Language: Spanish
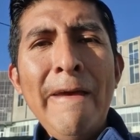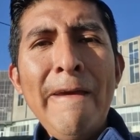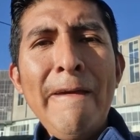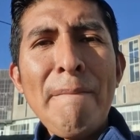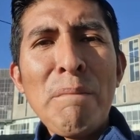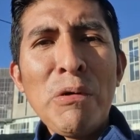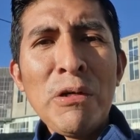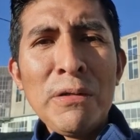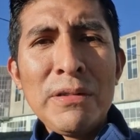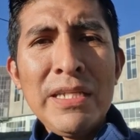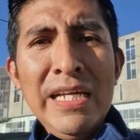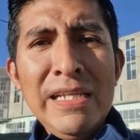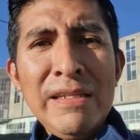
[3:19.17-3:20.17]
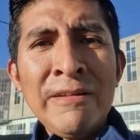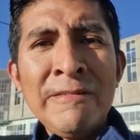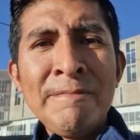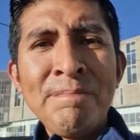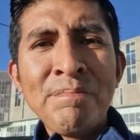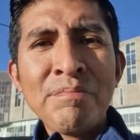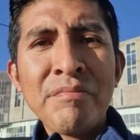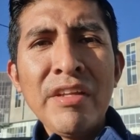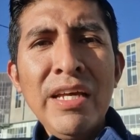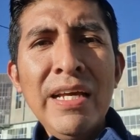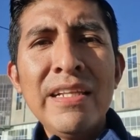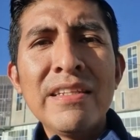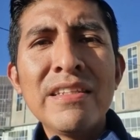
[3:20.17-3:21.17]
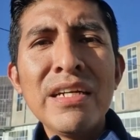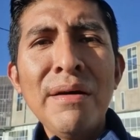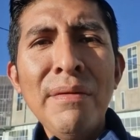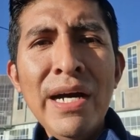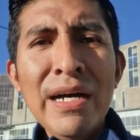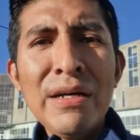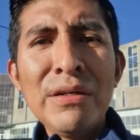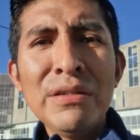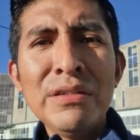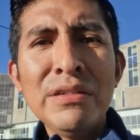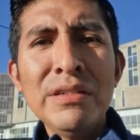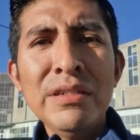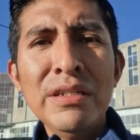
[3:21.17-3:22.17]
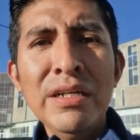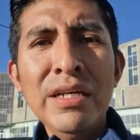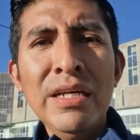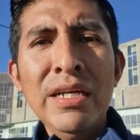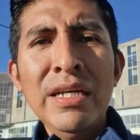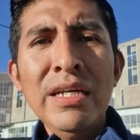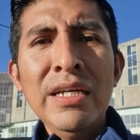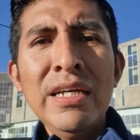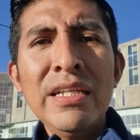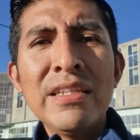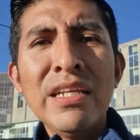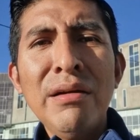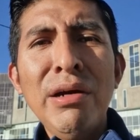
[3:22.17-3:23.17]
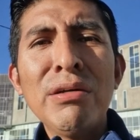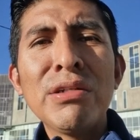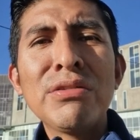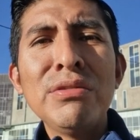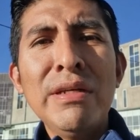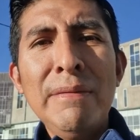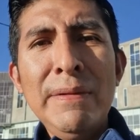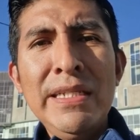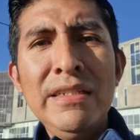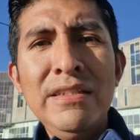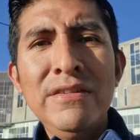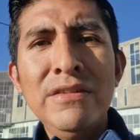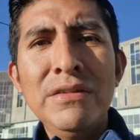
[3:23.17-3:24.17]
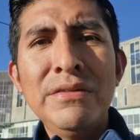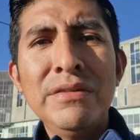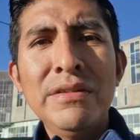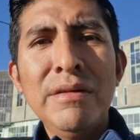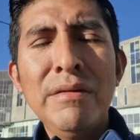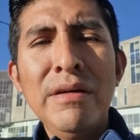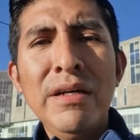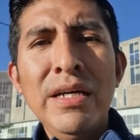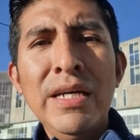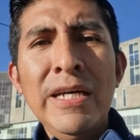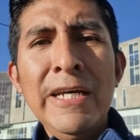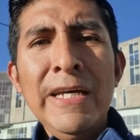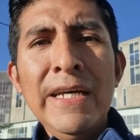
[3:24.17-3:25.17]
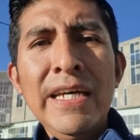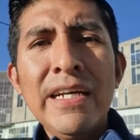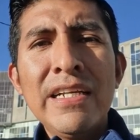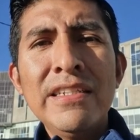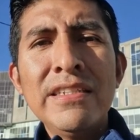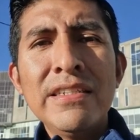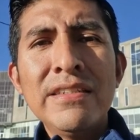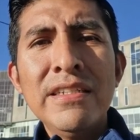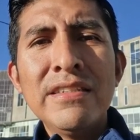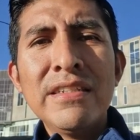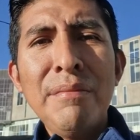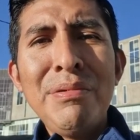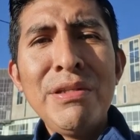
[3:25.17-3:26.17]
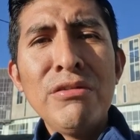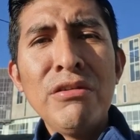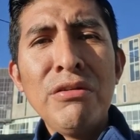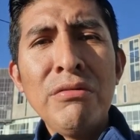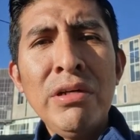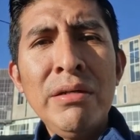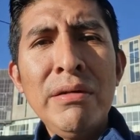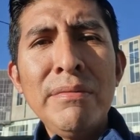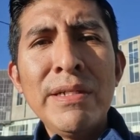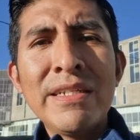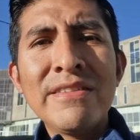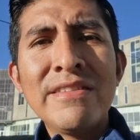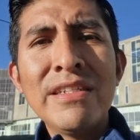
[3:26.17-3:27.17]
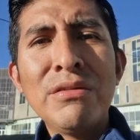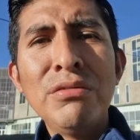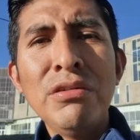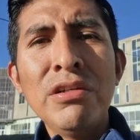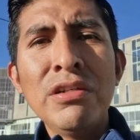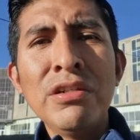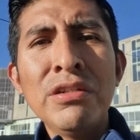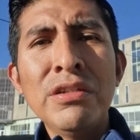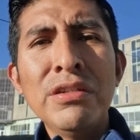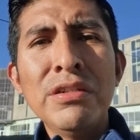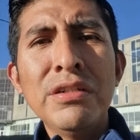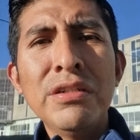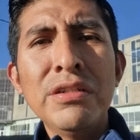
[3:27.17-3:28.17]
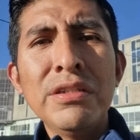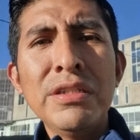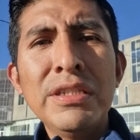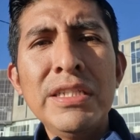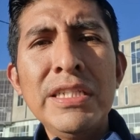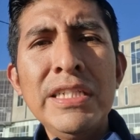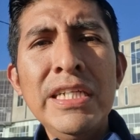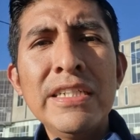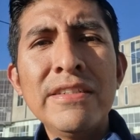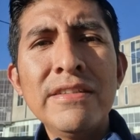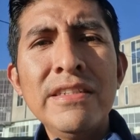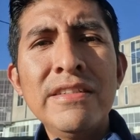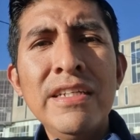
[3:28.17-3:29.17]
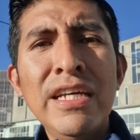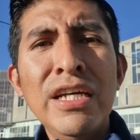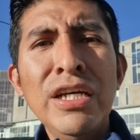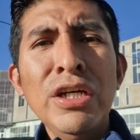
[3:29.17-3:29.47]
Eh, por lo tanto, el trabajo, el trabajo es una bendición. Eclesiastés capítulo 9, versículo 10 dice,